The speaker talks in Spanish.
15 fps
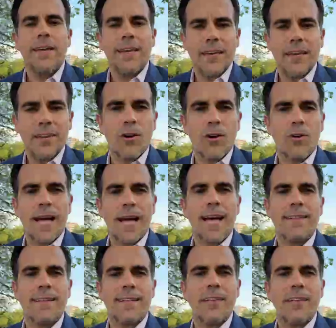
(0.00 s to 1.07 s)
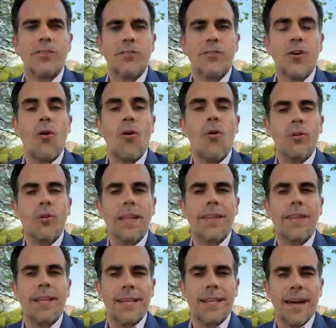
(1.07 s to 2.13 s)
y hacer una transición justa
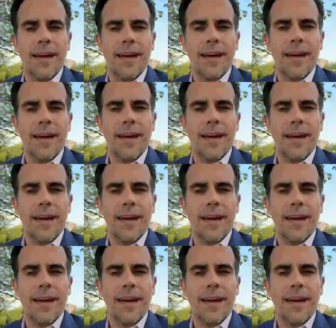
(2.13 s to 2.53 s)
y digna